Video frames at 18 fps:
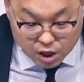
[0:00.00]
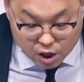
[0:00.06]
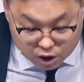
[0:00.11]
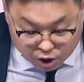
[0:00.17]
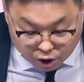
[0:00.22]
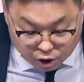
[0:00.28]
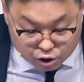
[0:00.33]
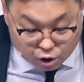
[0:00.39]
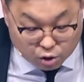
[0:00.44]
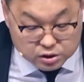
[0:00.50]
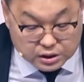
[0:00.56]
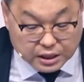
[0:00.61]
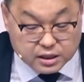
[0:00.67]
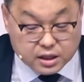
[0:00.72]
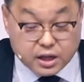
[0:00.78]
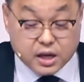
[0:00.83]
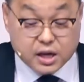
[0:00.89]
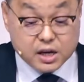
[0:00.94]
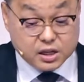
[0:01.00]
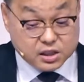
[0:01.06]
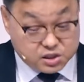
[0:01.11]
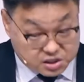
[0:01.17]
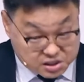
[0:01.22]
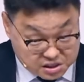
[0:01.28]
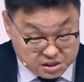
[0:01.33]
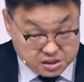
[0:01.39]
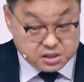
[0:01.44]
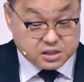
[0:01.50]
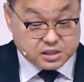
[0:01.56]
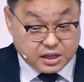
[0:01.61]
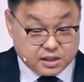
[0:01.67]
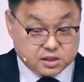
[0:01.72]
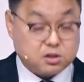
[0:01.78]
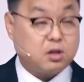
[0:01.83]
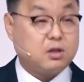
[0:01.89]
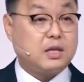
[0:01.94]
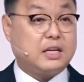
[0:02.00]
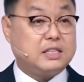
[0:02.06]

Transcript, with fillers: 그런 역사들이 진짜 있었다.